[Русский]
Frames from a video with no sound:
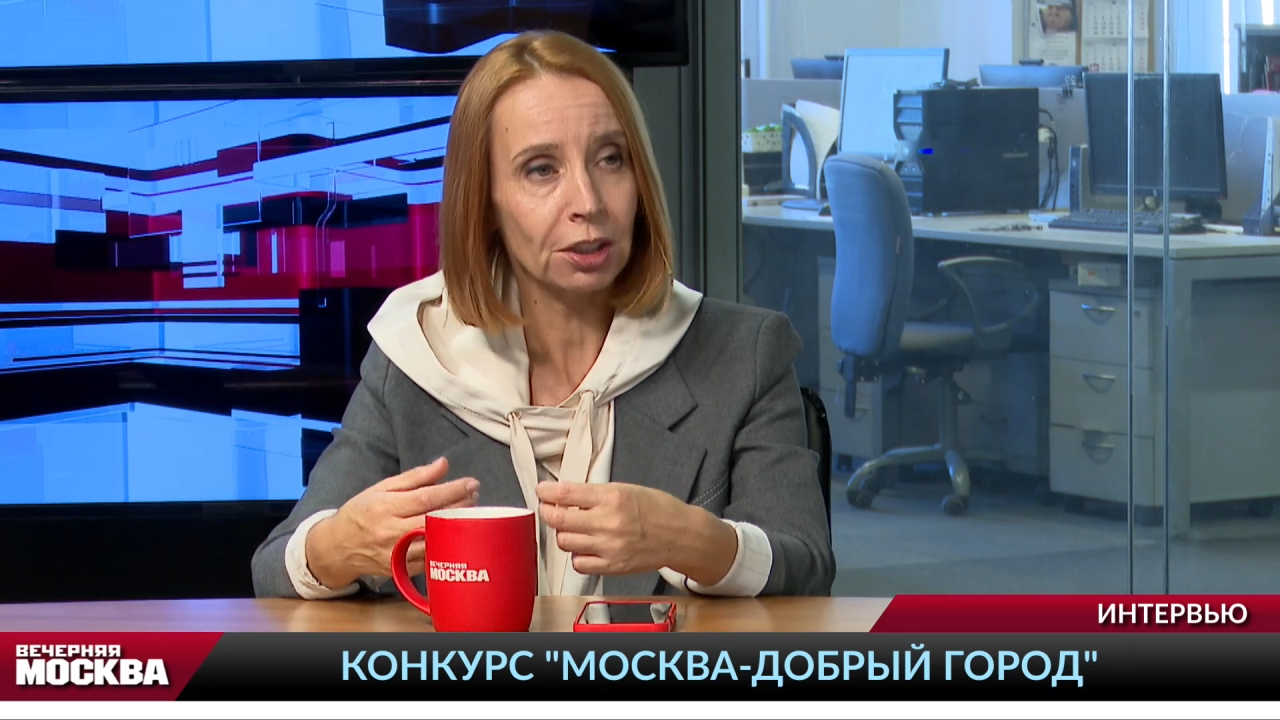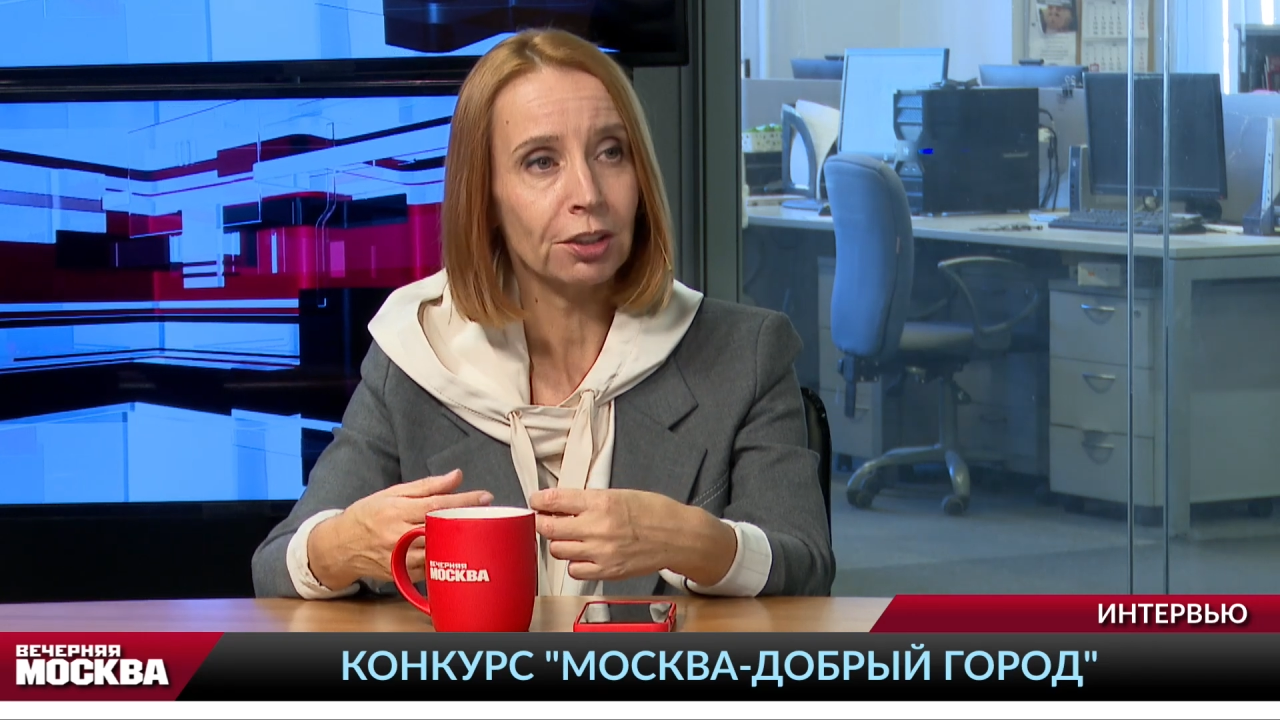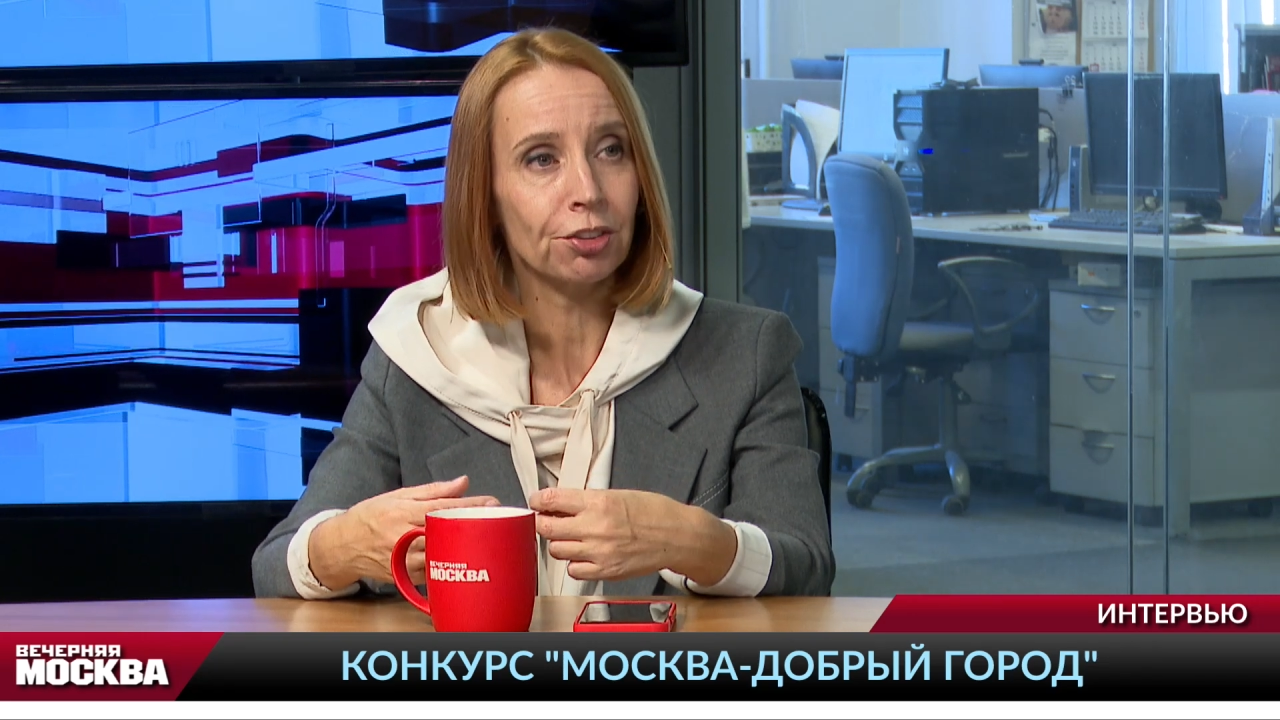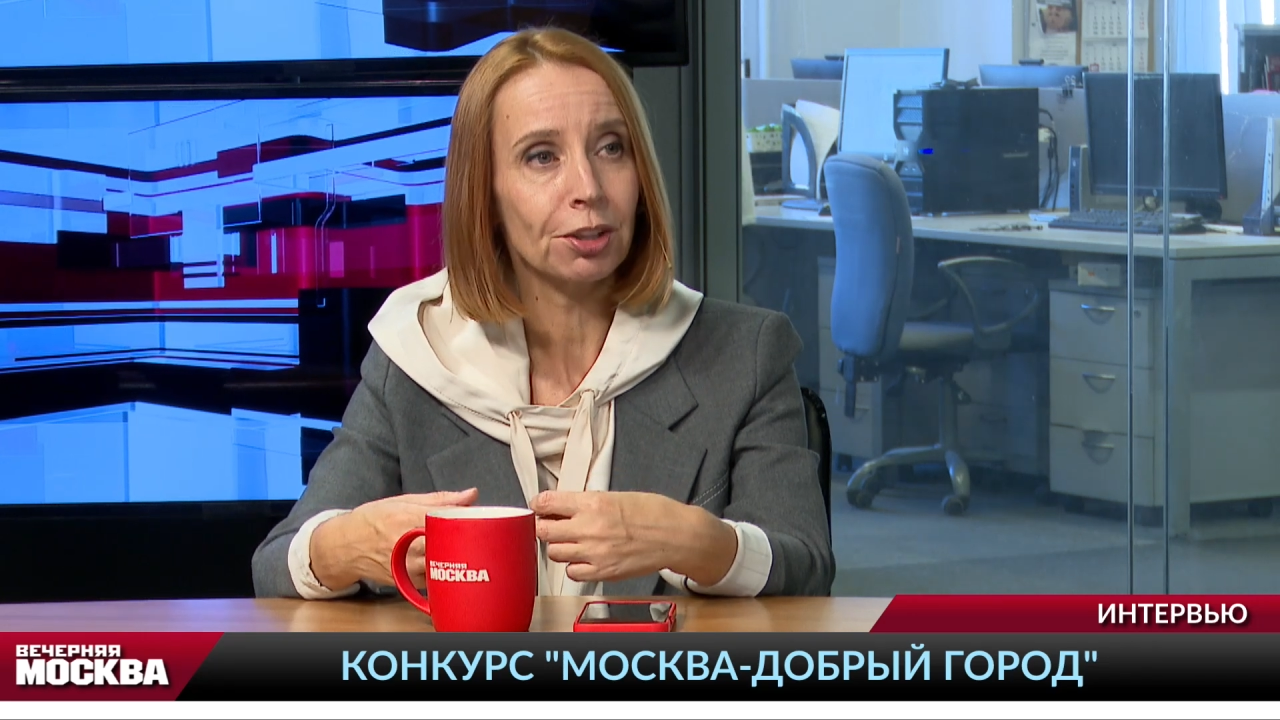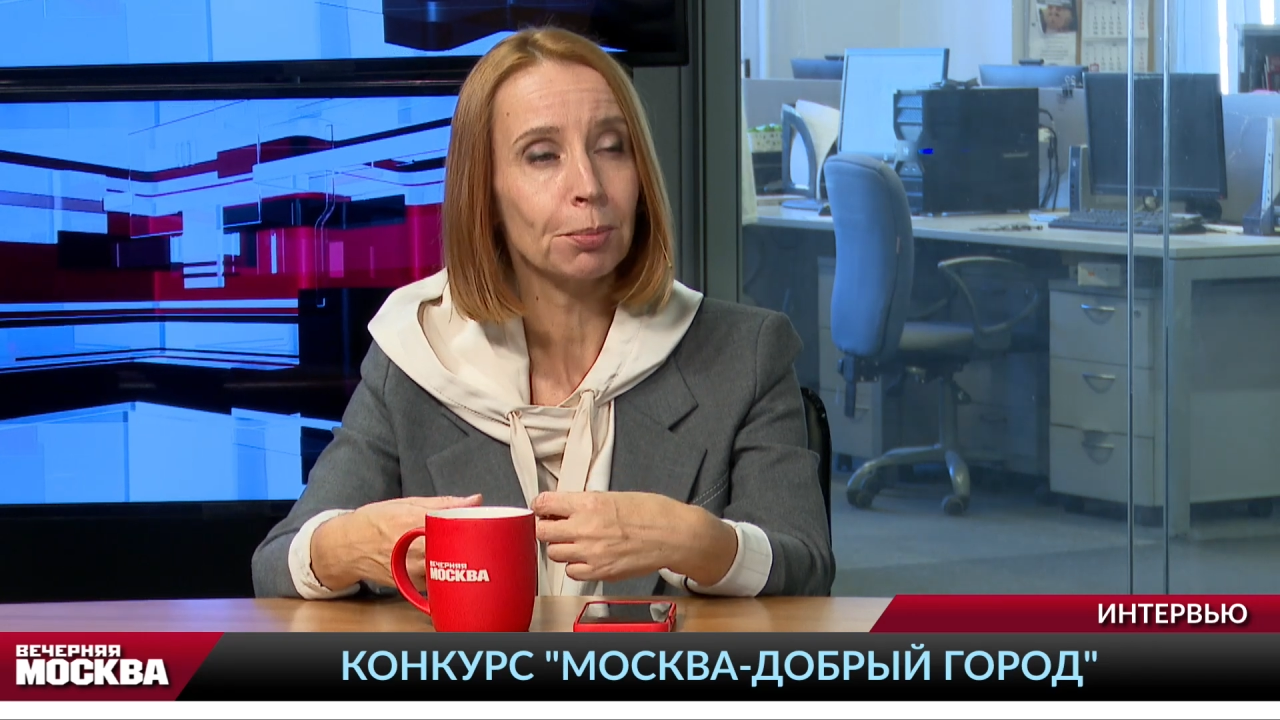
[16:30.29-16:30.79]
Она
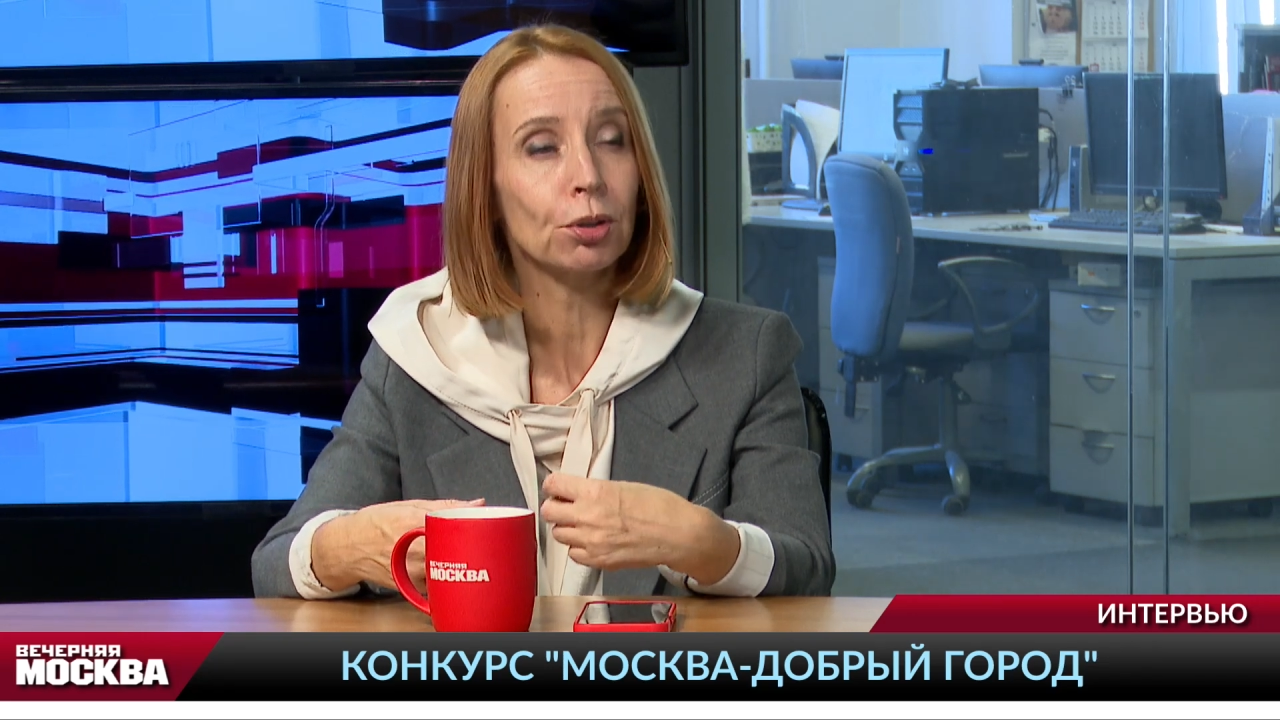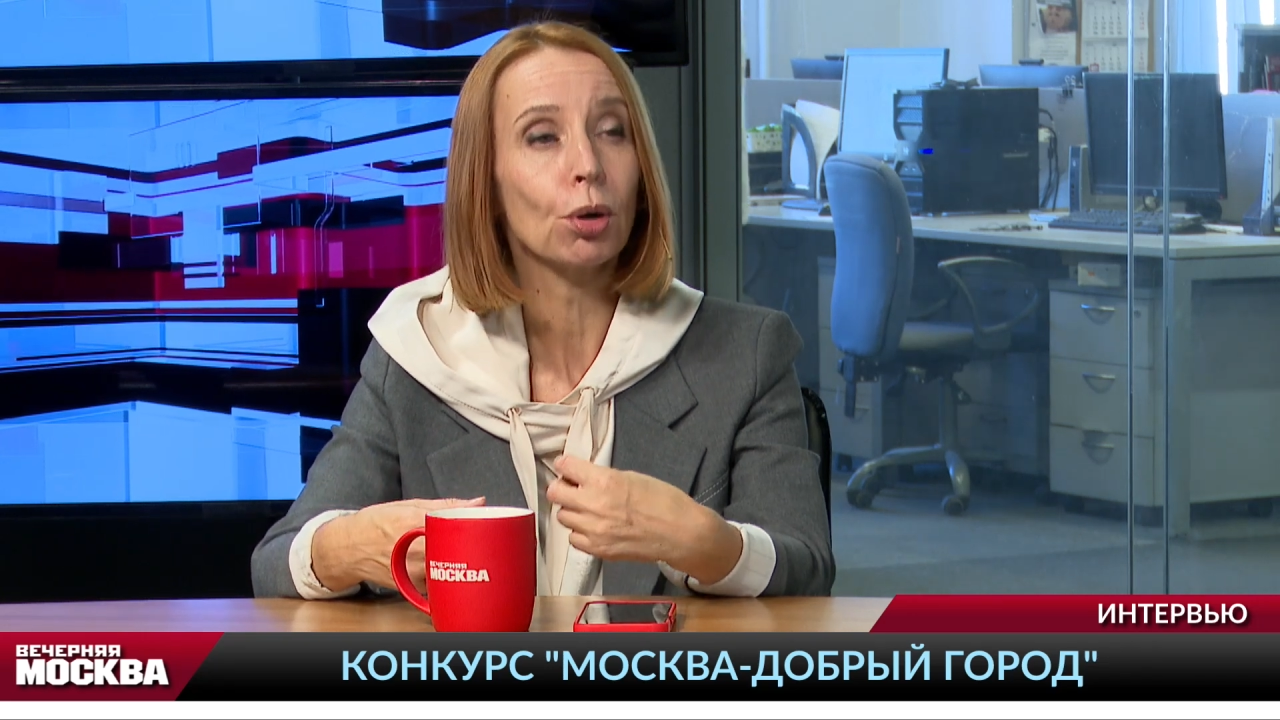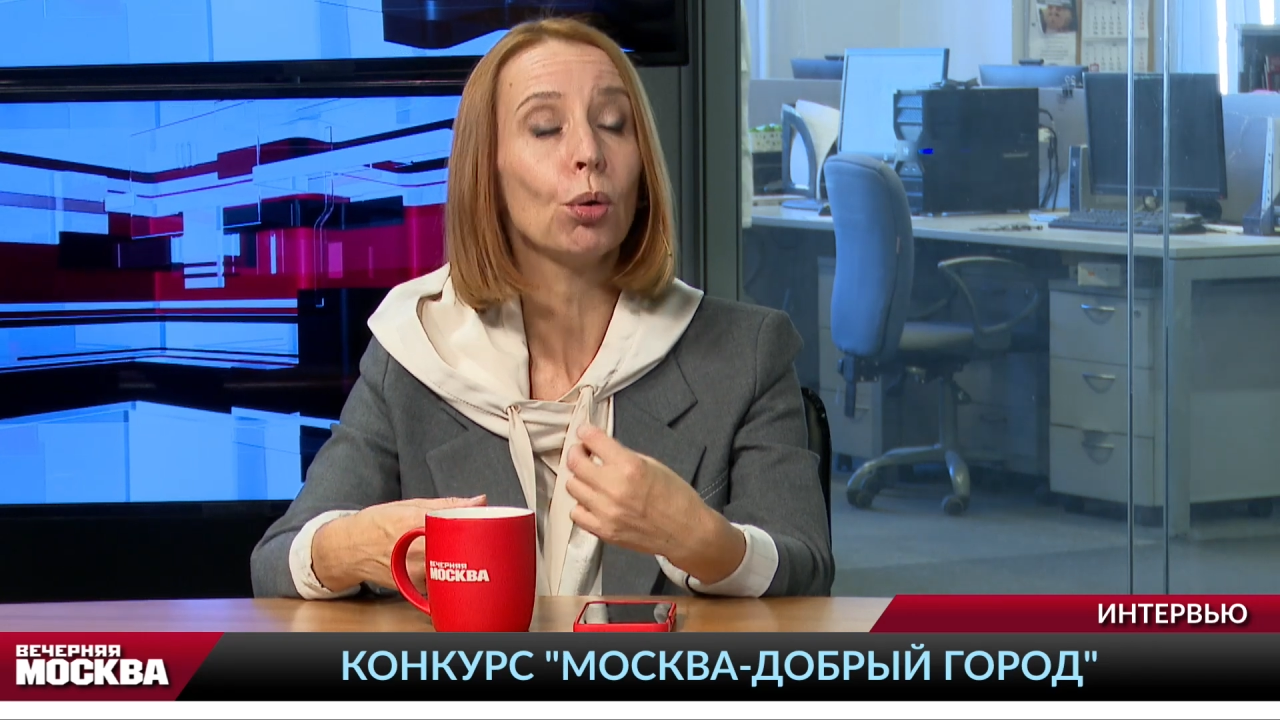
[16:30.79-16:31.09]
должна быть